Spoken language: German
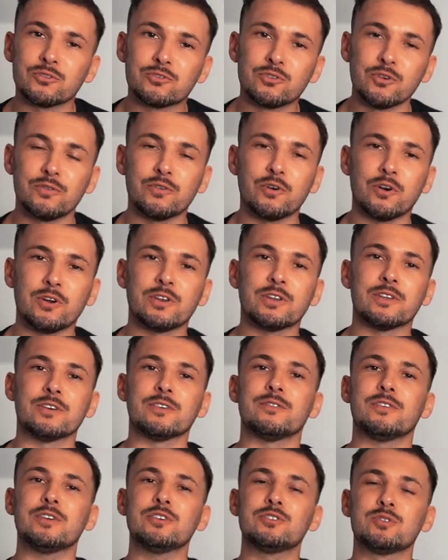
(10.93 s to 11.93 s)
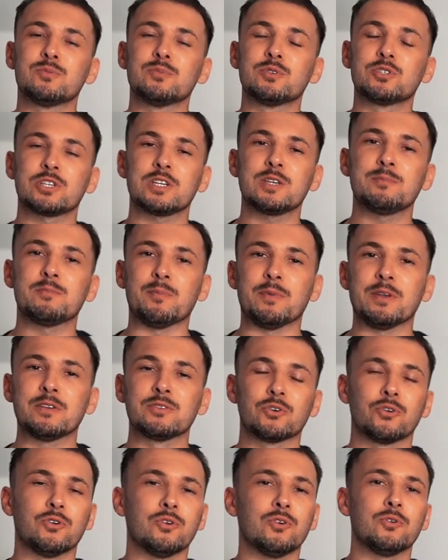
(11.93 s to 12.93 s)
So Freunde, wie schon beschrieben im
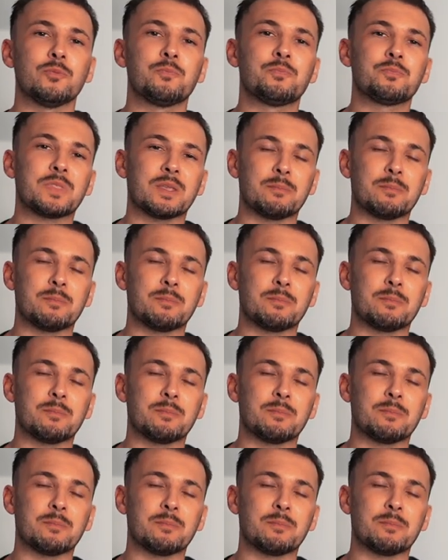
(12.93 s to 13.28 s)
Intro,